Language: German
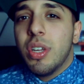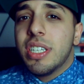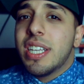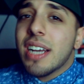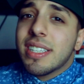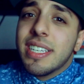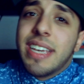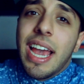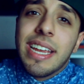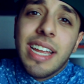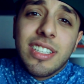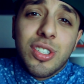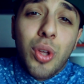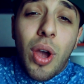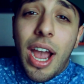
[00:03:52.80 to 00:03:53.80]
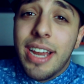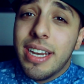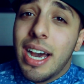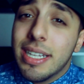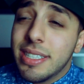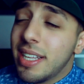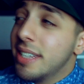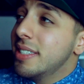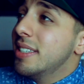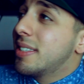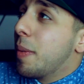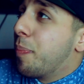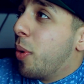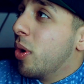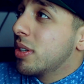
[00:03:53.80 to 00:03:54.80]
Und ich dachte, ich hänge jetzt noch einen an, denn
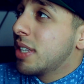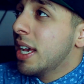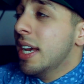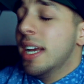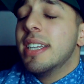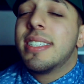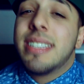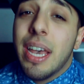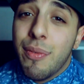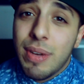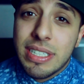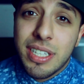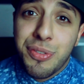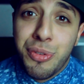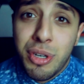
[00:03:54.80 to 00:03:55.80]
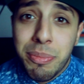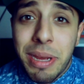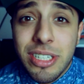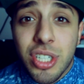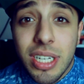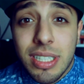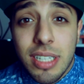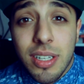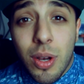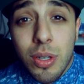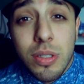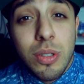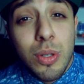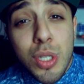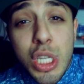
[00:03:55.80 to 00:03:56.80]
dieser Punkt ist sehr wichtig für die Menschheit da
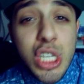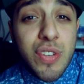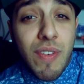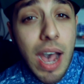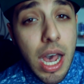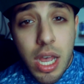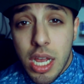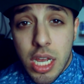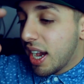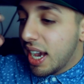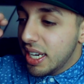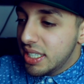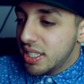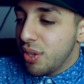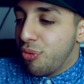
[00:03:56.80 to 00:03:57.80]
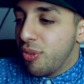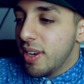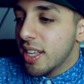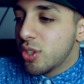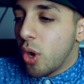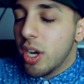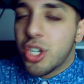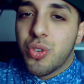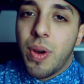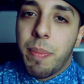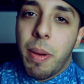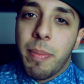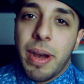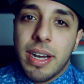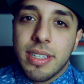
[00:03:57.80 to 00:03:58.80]
draußen. Und zwar, richtig viele
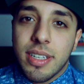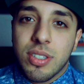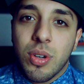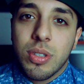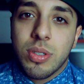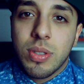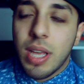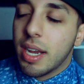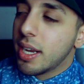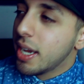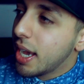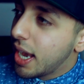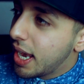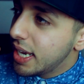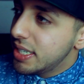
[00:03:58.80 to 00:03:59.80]
Deutschrapper machen das heutzutage.